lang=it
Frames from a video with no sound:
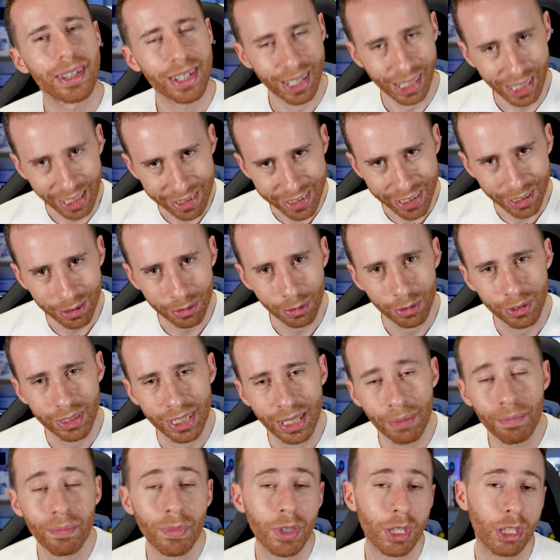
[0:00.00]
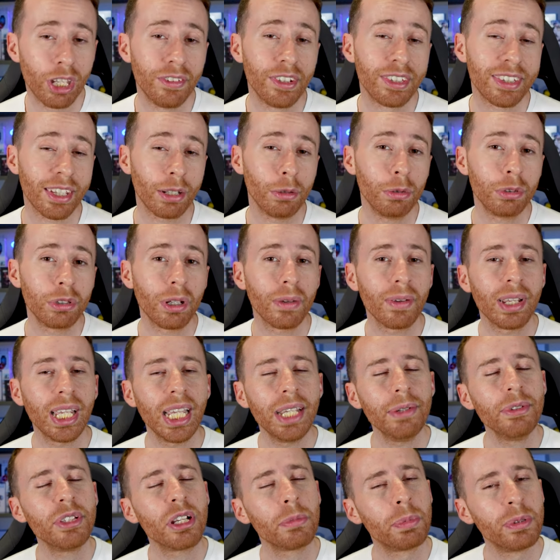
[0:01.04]
Grazie a tutti. Io vi saluto
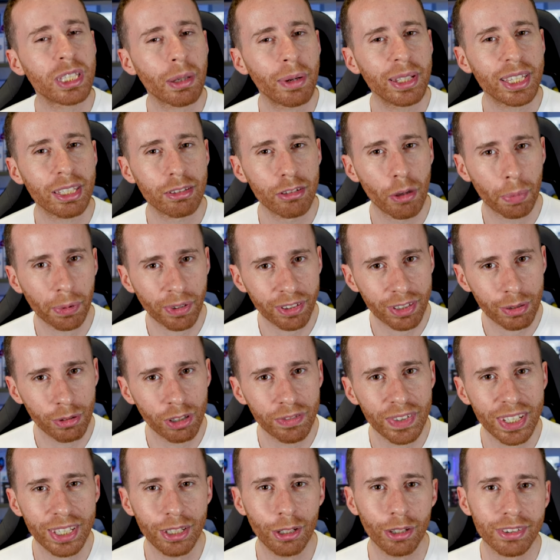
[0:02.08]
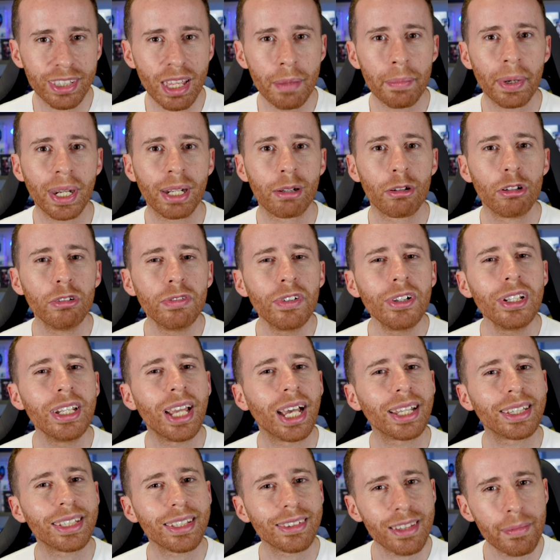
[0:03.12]
e vi do appuntamento al mio prossimo video, sempre che voi
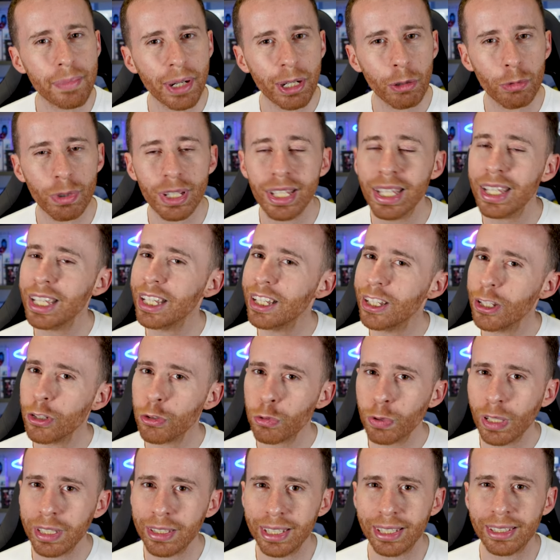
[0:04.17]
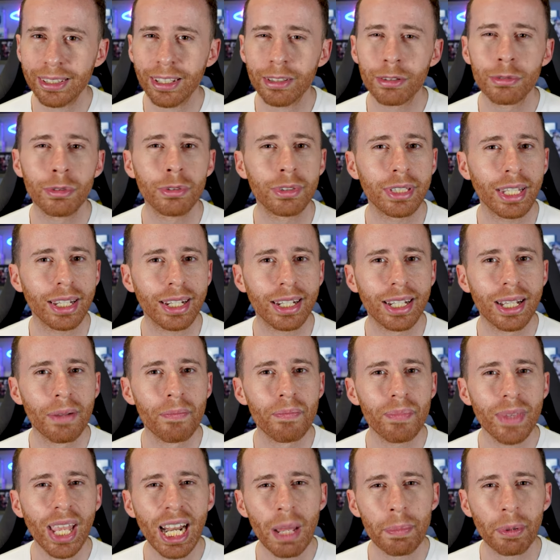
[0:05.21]
vogliate, sempre qui su Addicted 2 Tech.
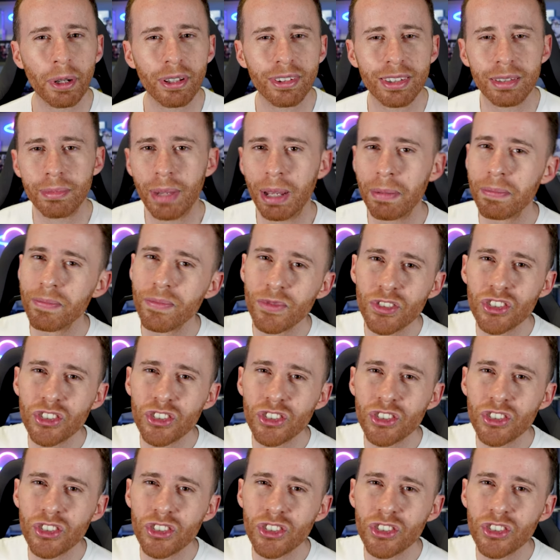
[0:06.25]
Alla prossima.